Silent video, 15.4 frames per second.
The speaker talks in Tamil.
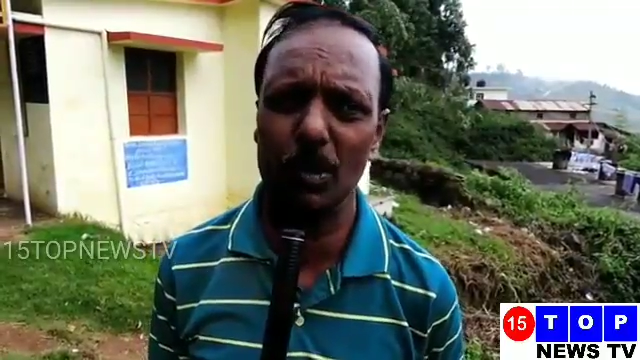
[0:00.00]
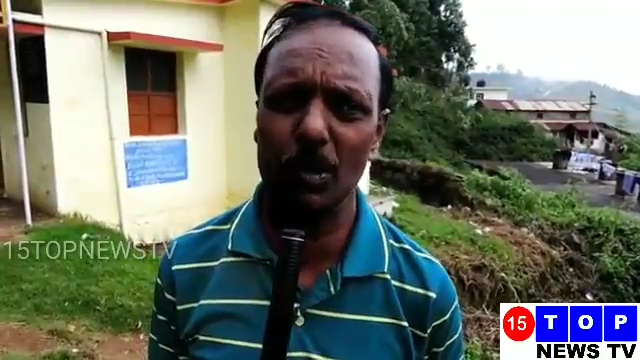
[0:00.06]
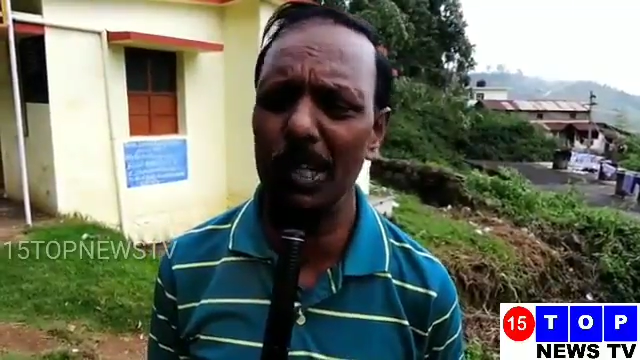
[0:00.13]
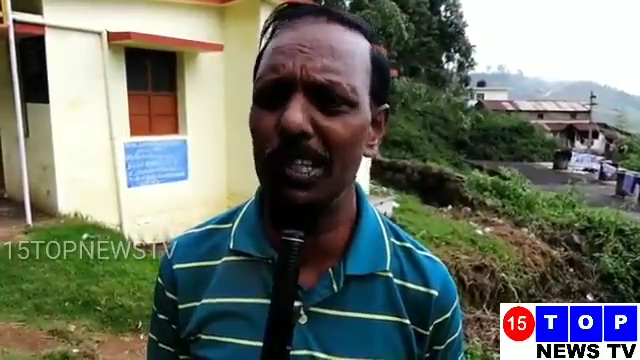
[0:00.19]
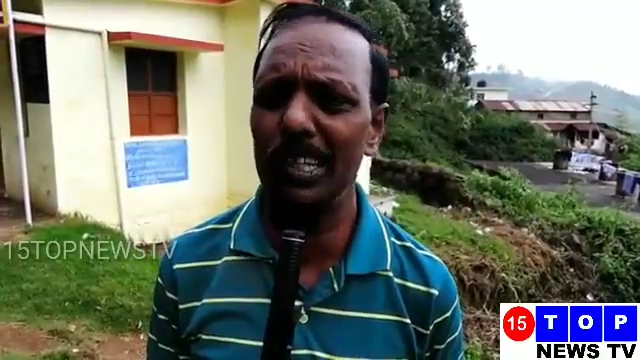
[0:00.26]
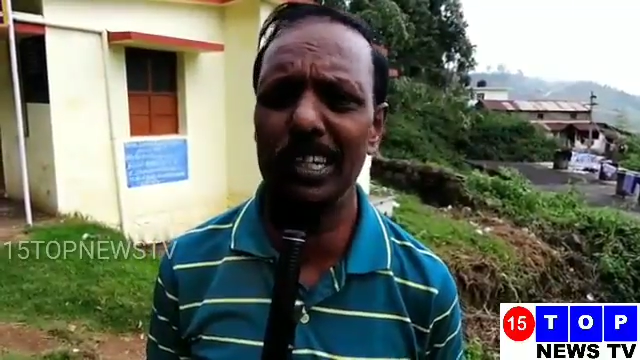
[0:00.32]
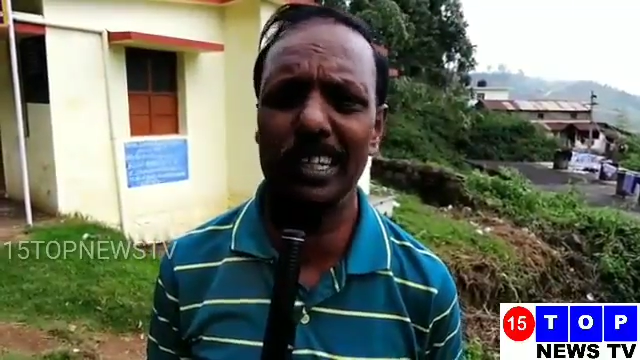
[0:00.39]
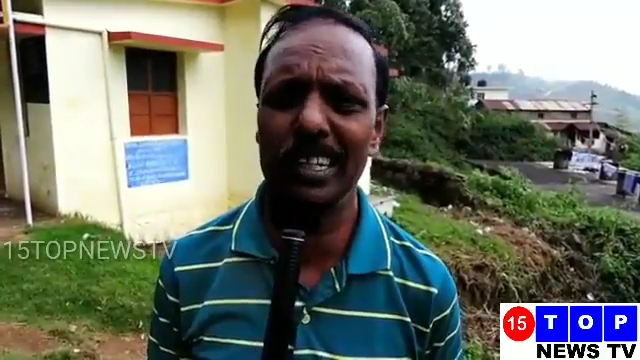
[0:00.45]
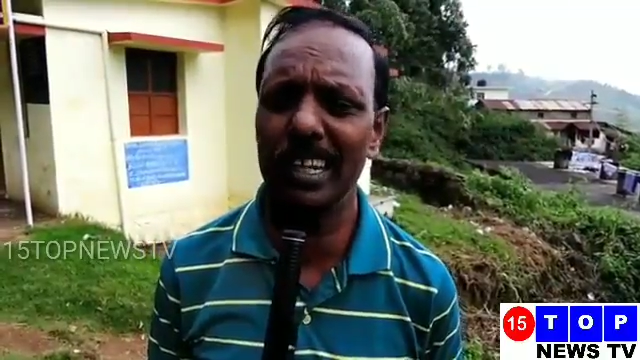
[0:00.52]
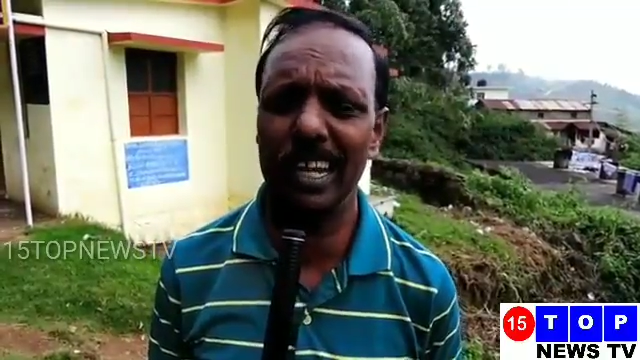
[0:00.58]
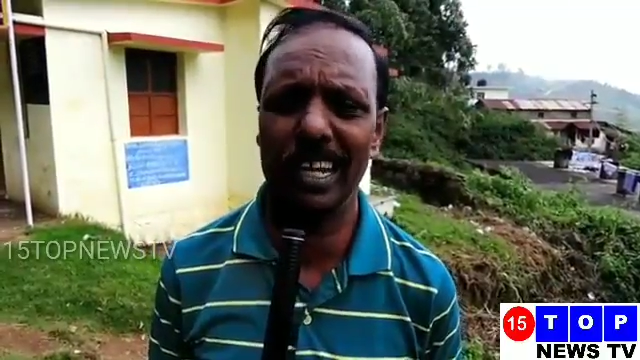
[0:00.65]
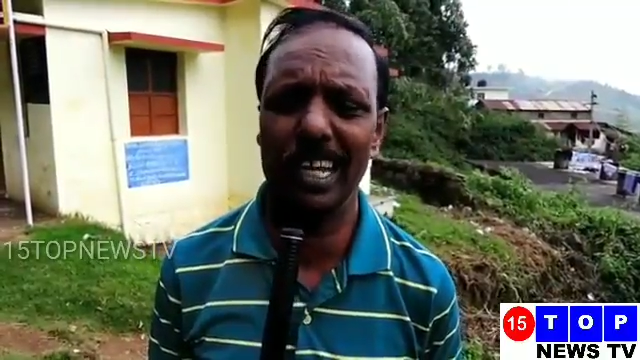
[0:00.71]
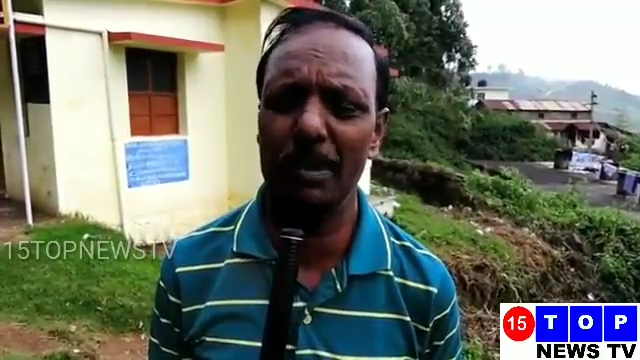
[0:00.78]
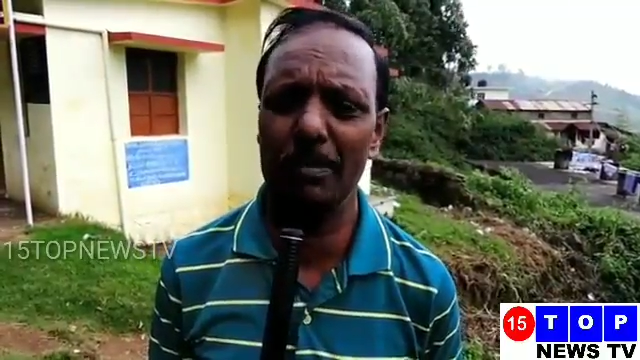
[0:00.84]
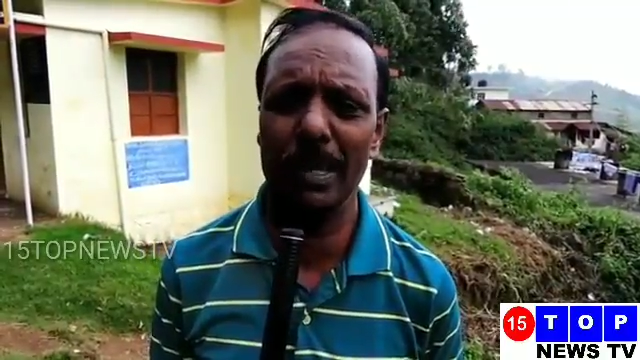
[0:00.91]
குடி தண்ணீர்
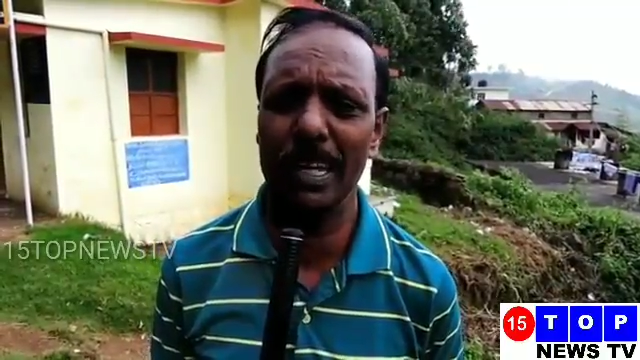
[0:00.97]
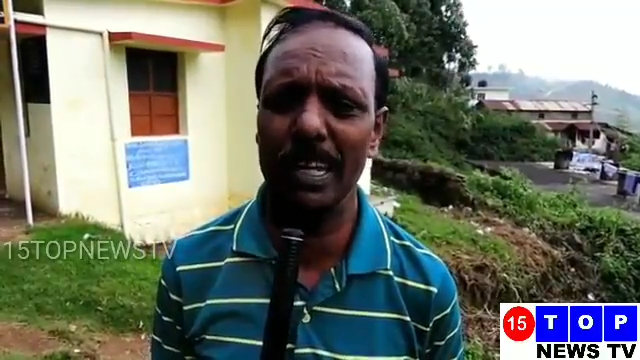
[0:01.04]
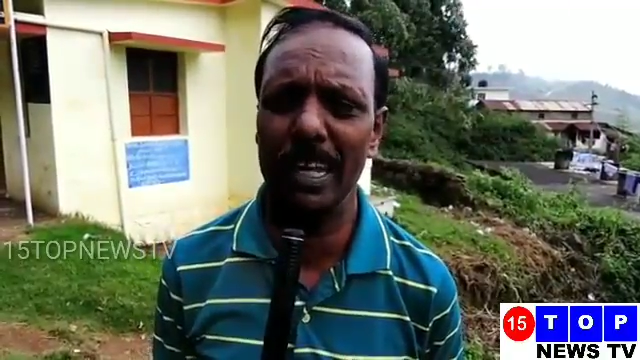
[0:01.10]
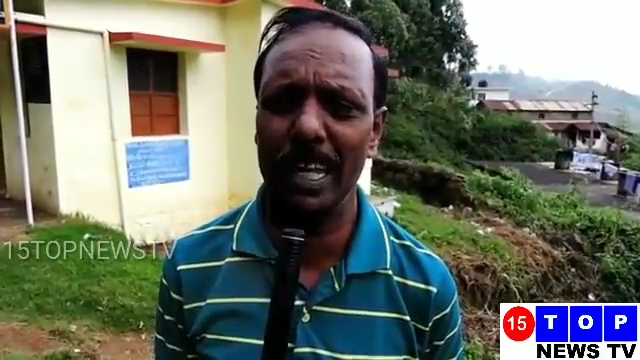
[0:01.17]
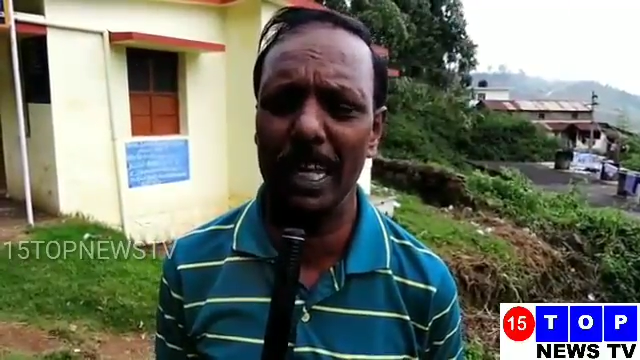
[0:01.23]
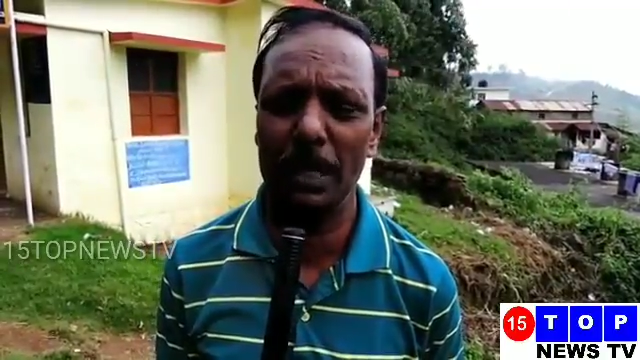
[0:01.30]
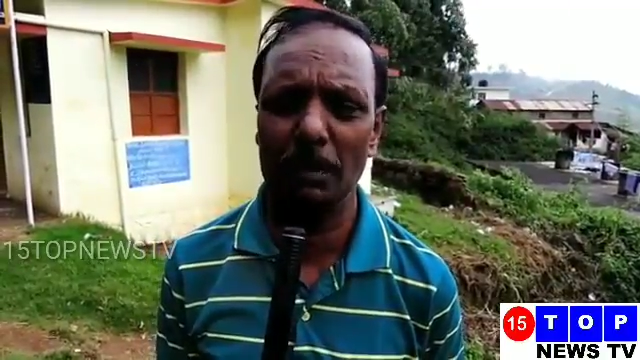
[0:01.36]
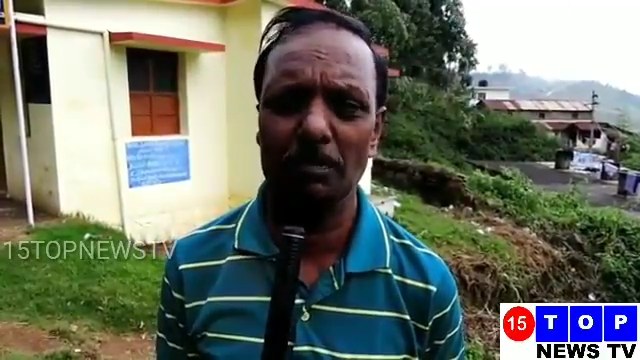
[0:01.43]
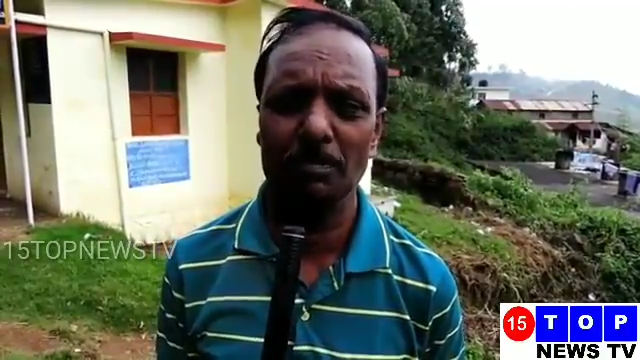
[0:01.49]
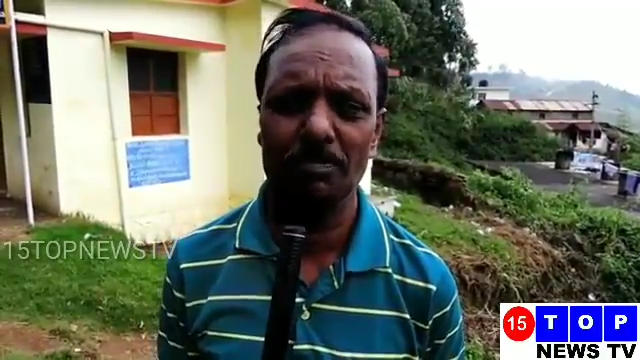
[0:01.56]
எங்கேயுமே இல்லை